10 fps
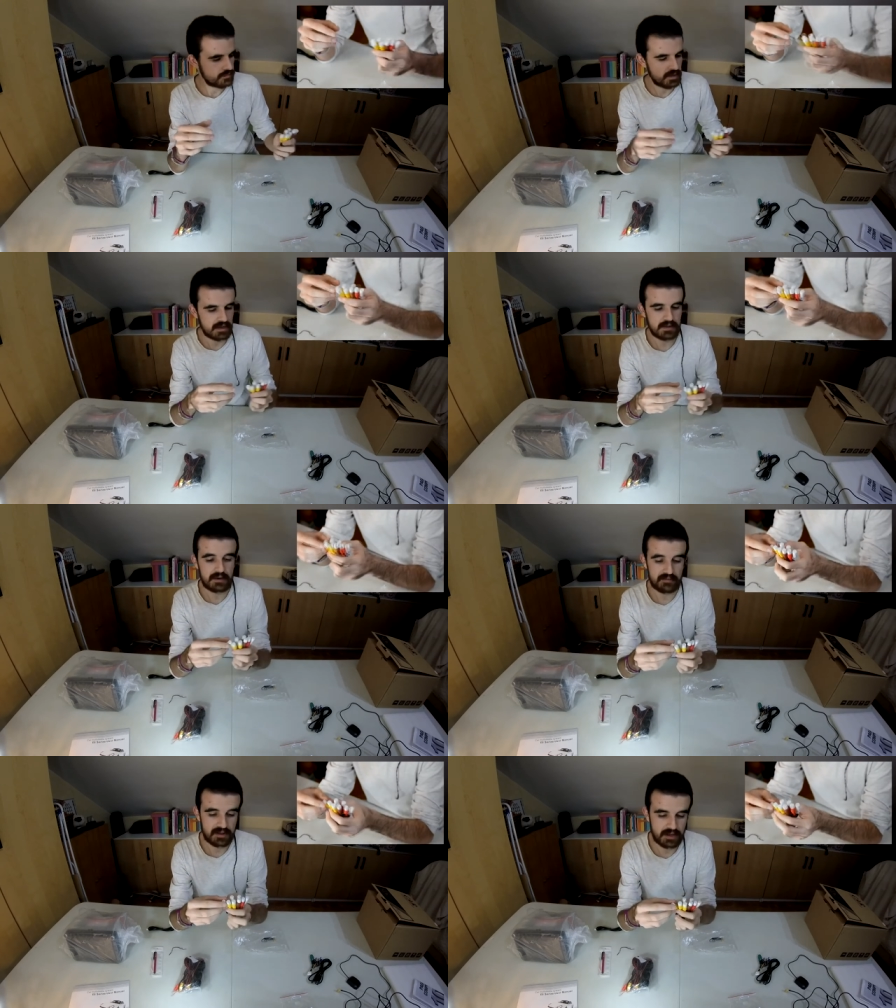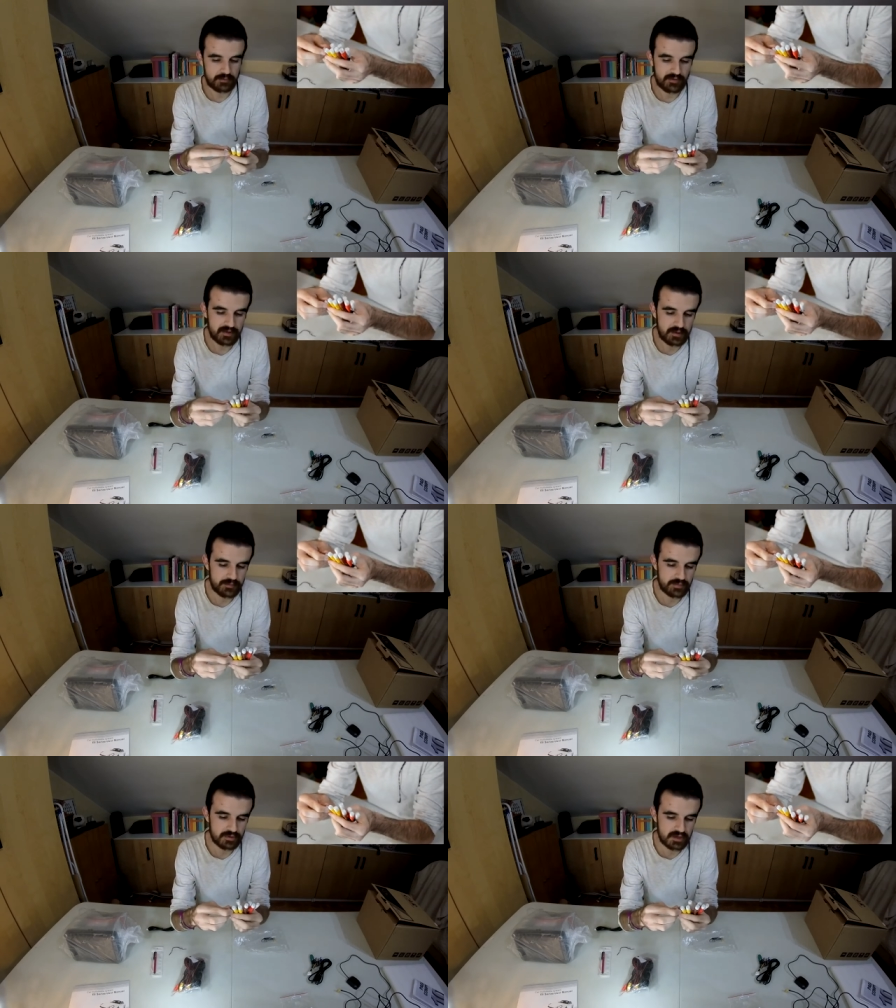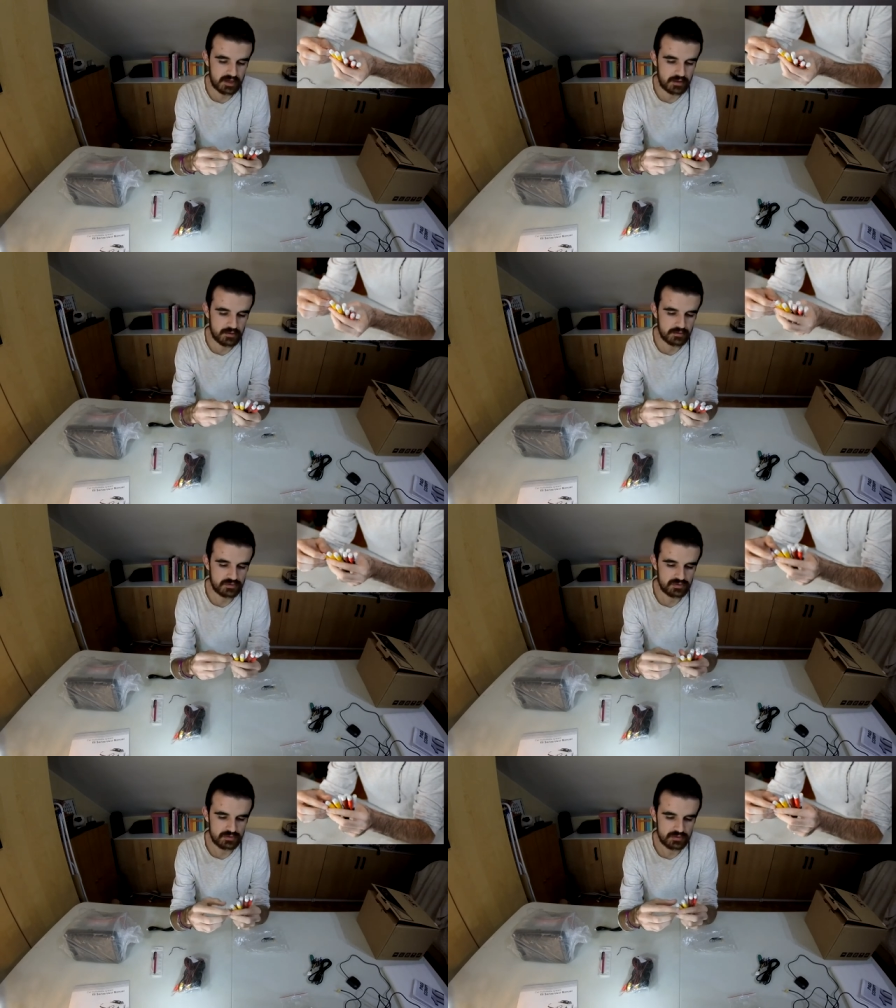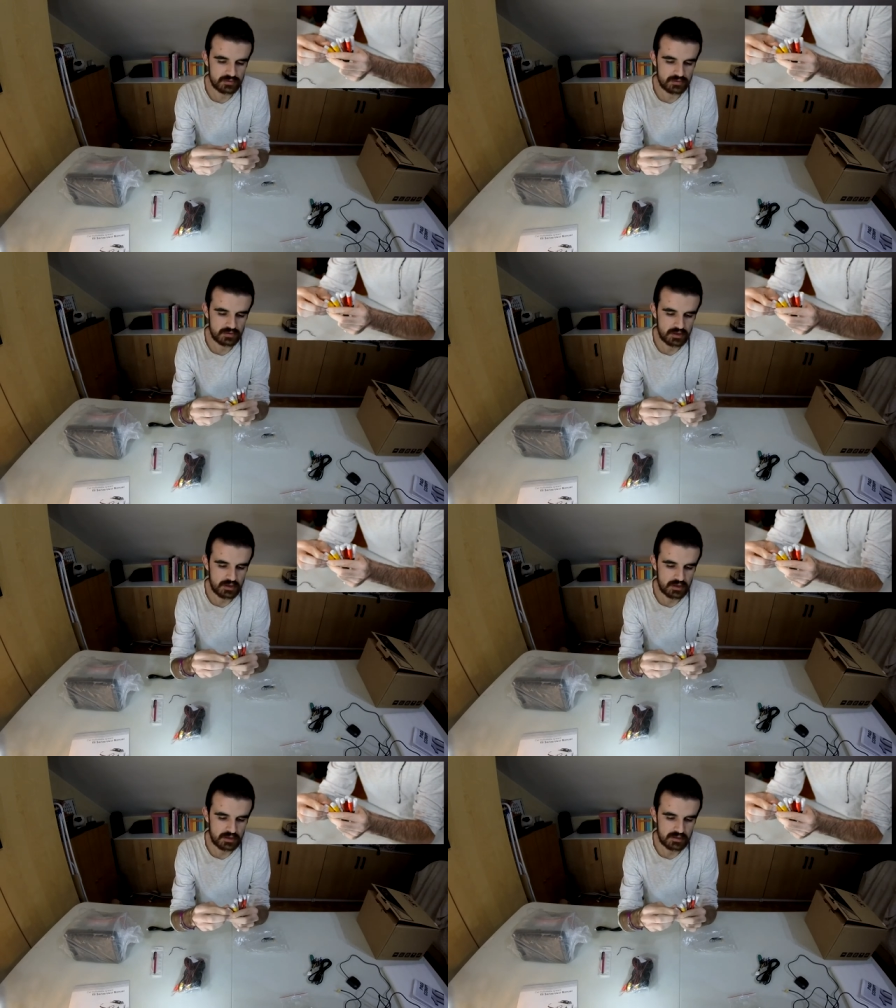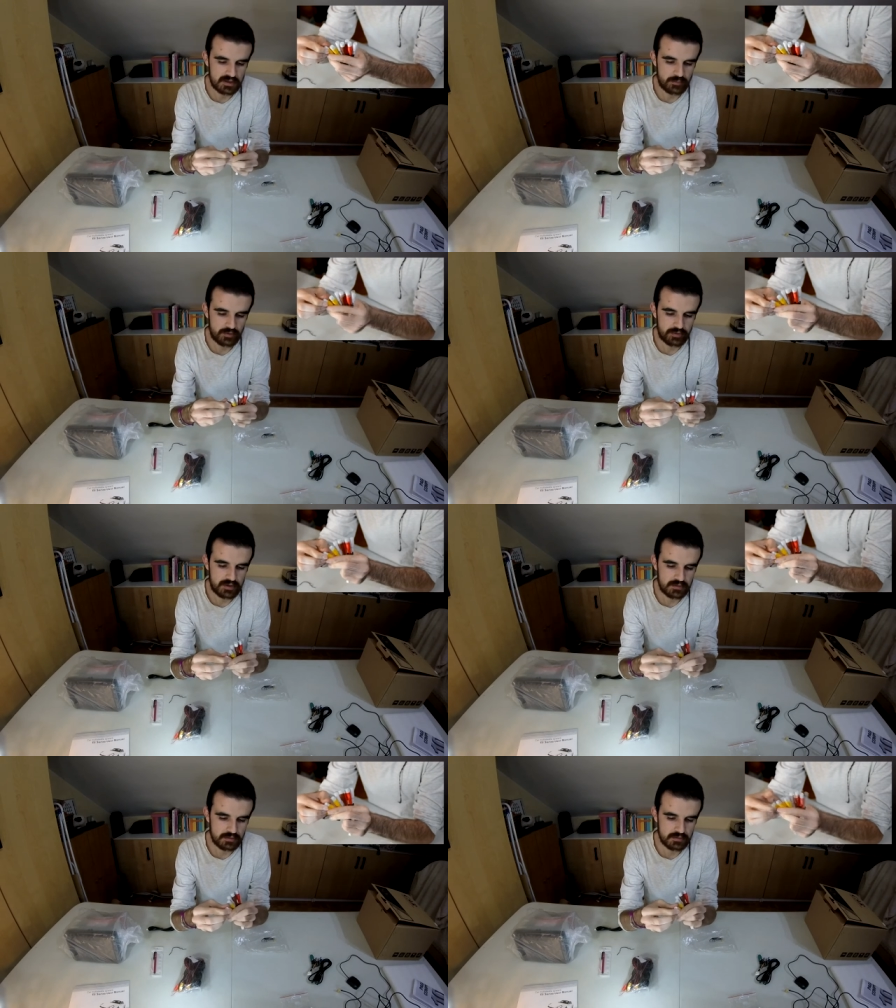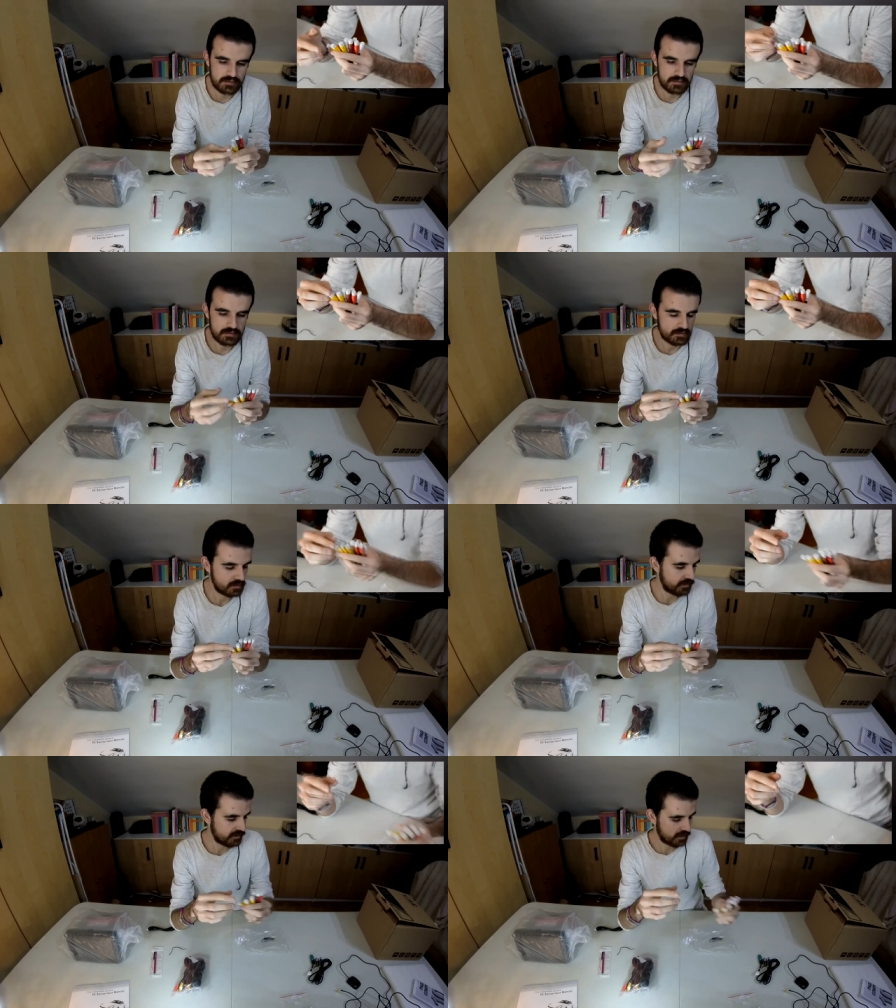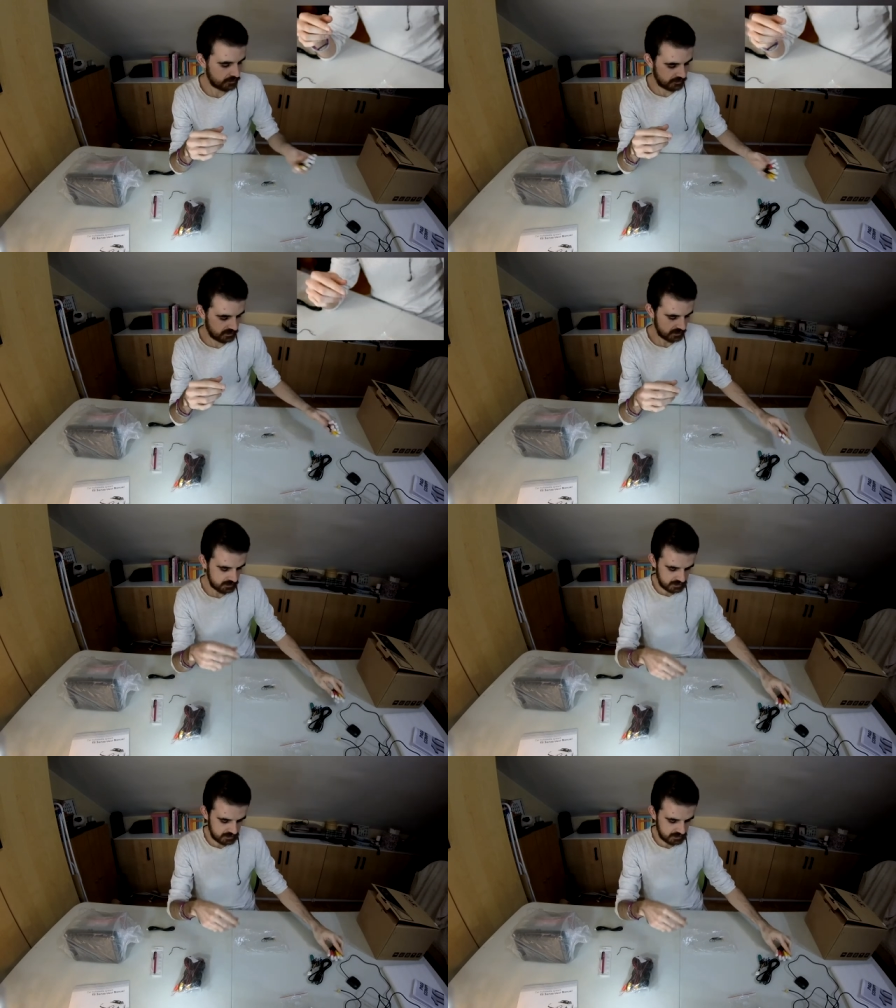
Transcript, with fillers: Viene la verdad que muy bien protegido con su taponcito. La verdad que muy bien.